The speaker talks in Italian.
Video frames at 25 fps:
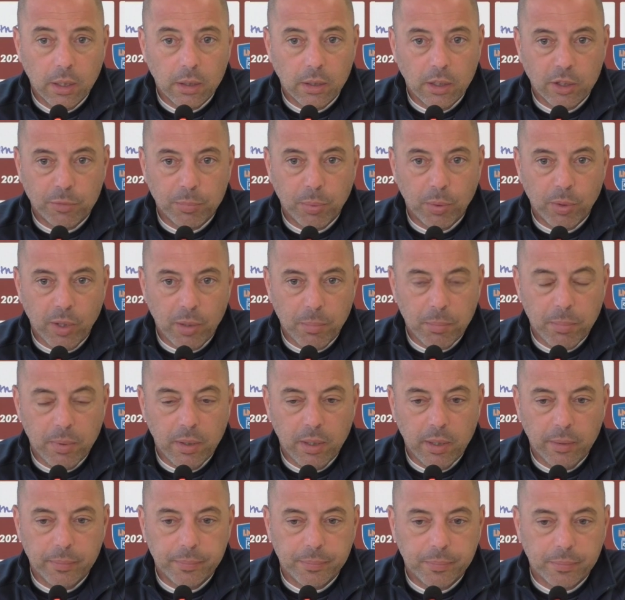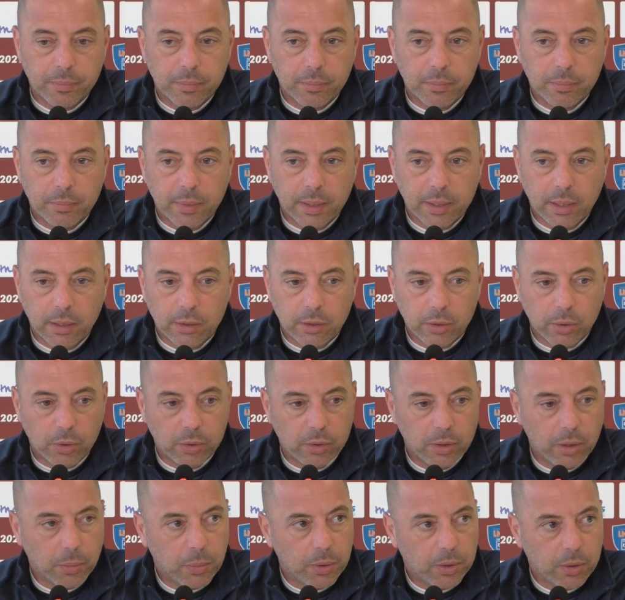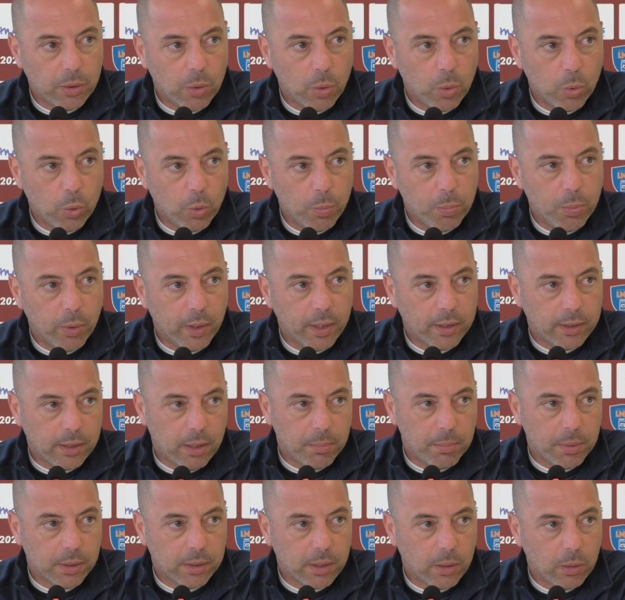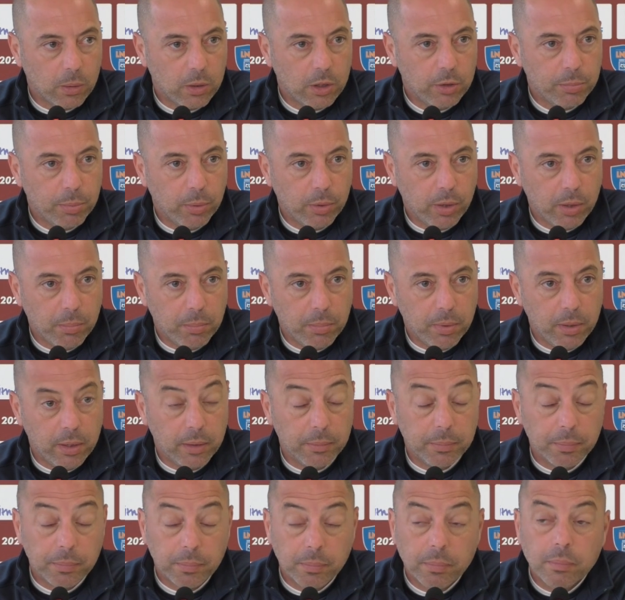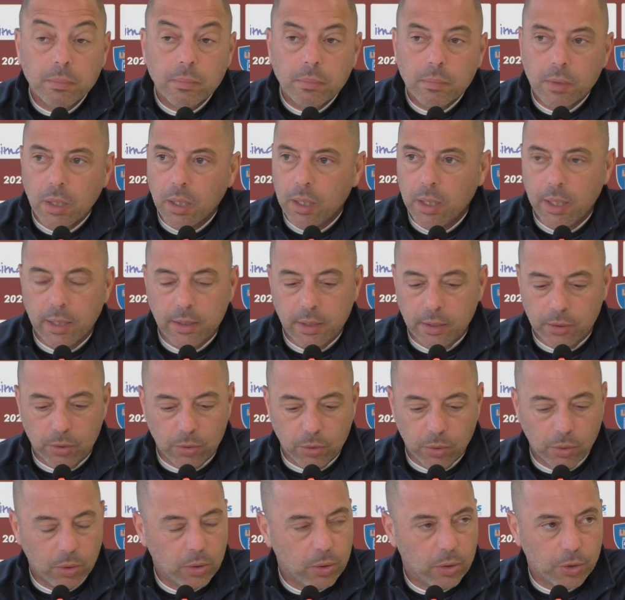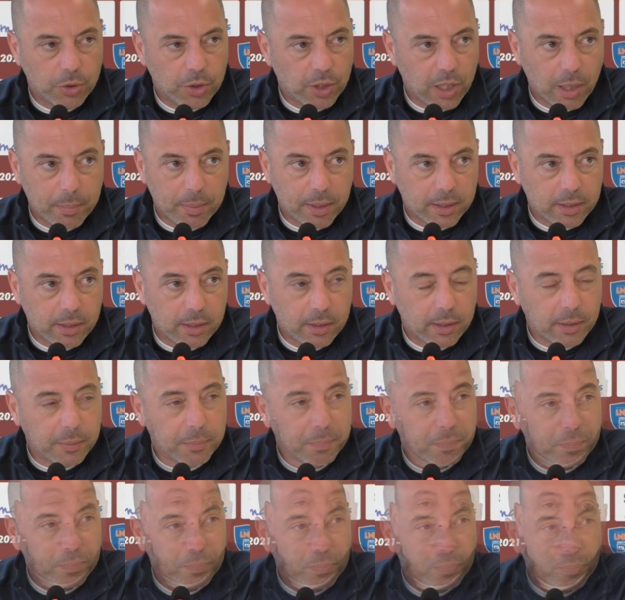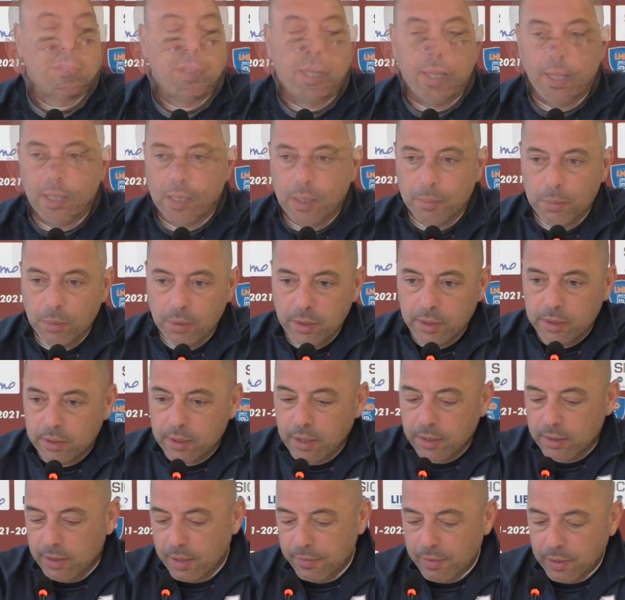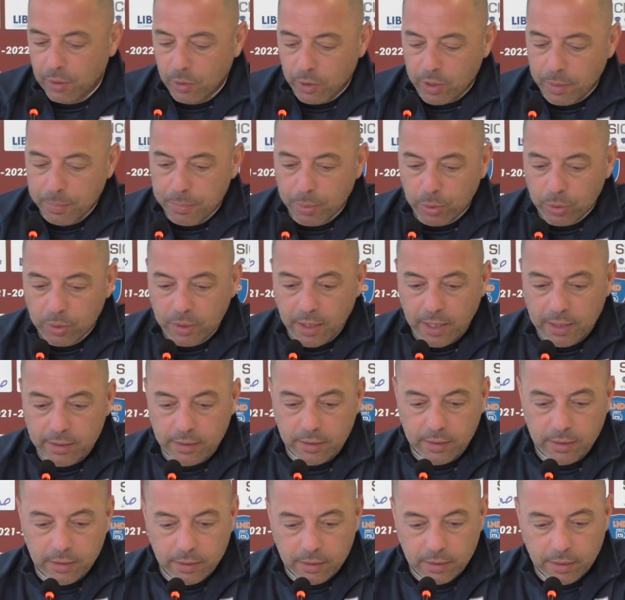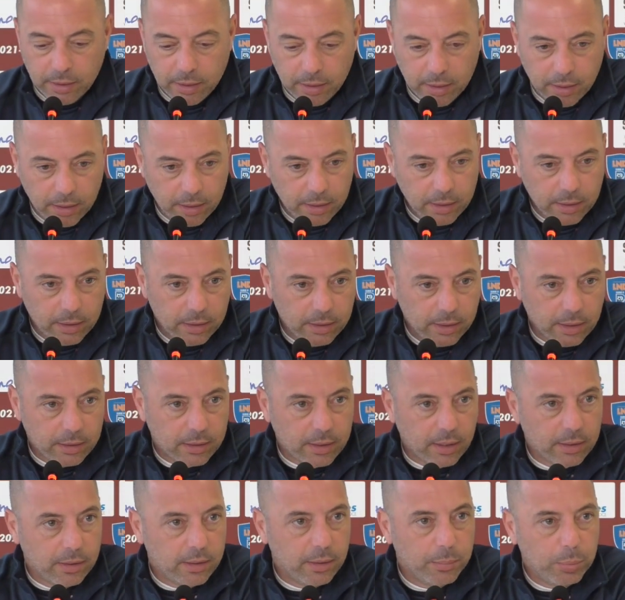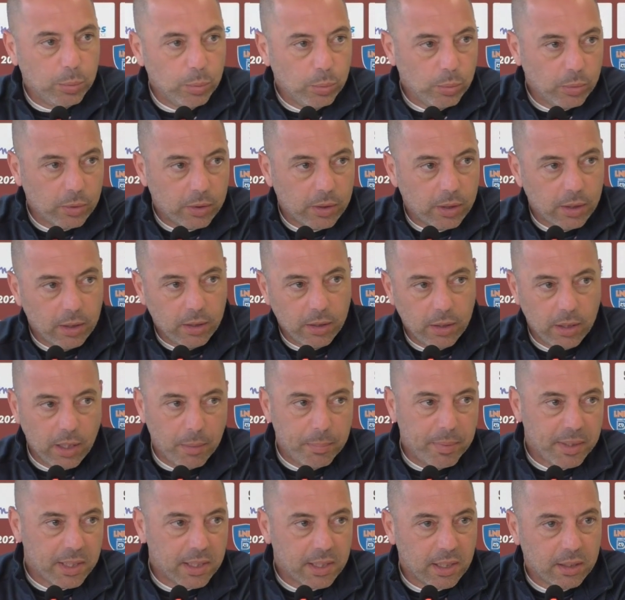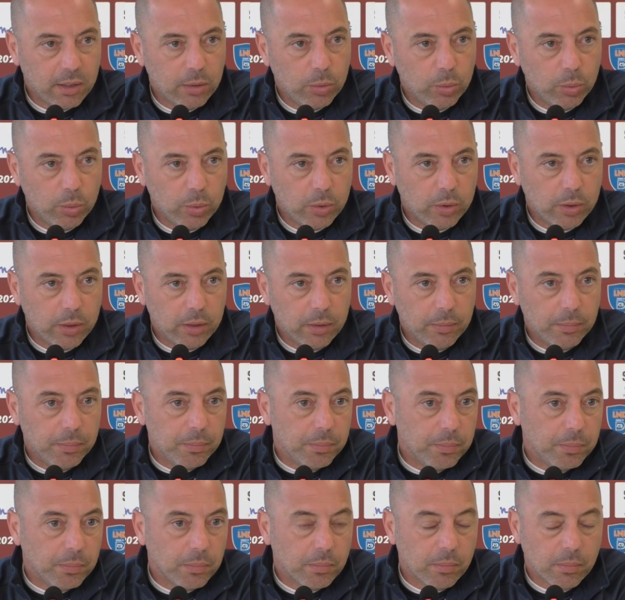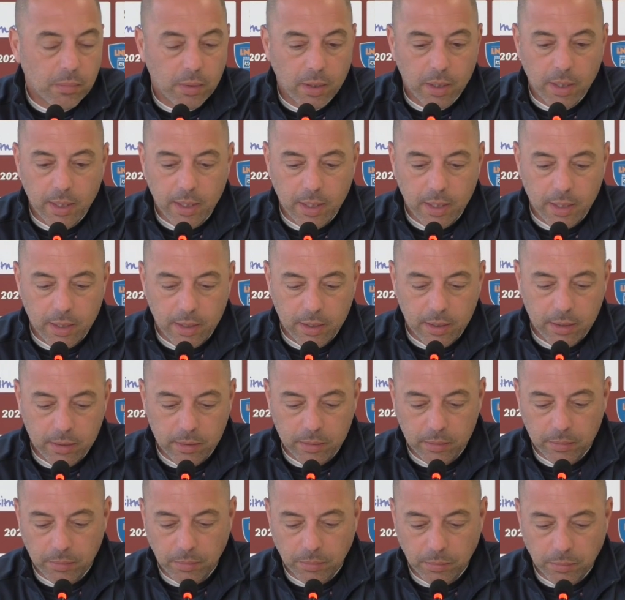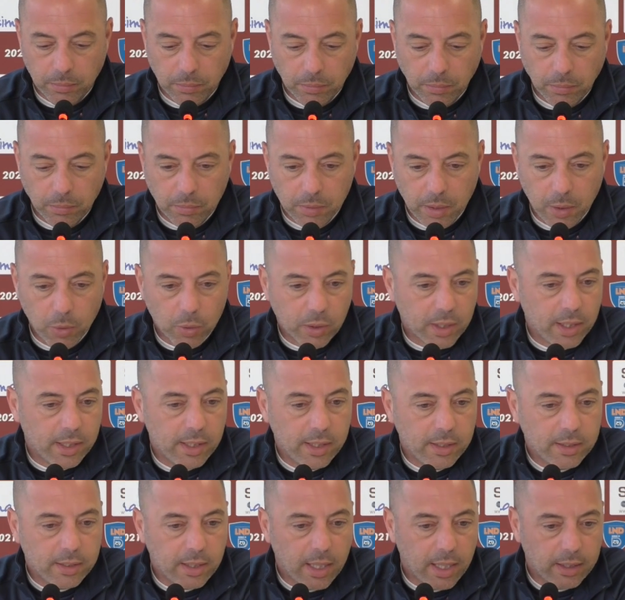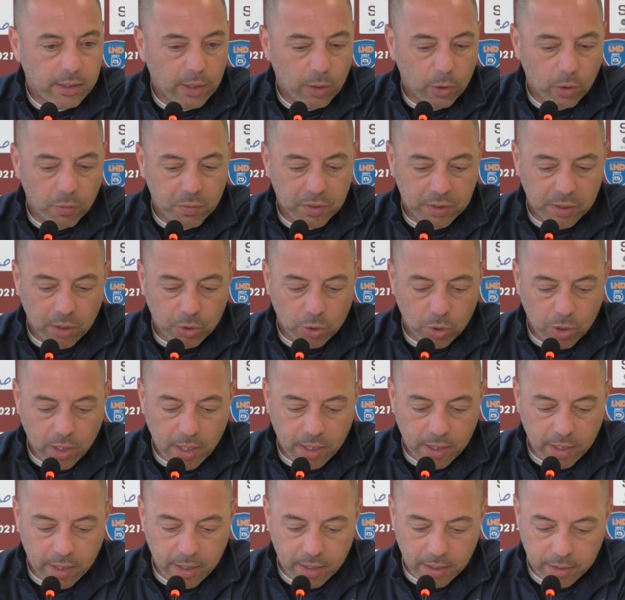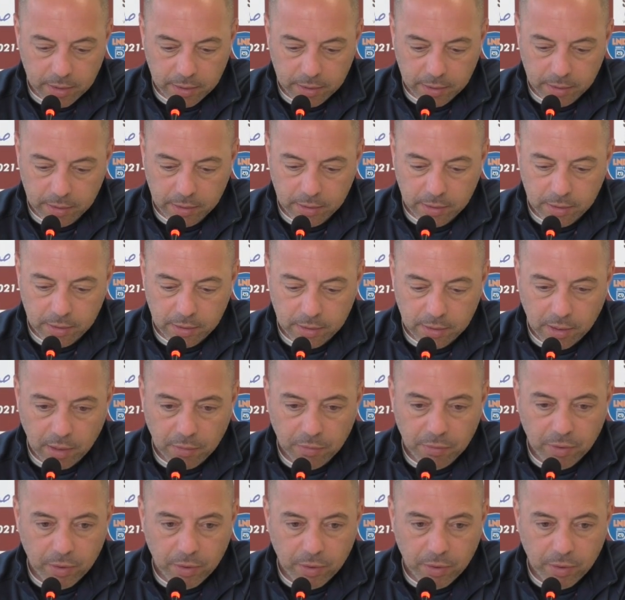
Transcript: disponibili, ma d'altronde questo è un gruppo che è sempre stato disponibile. Adesso c'è la partita. Beh, la capolista ha dei valori importanti, eh, ha tanti punti, li ha meritati tutti, eh, è organizzata, io l'ho vista giocare dal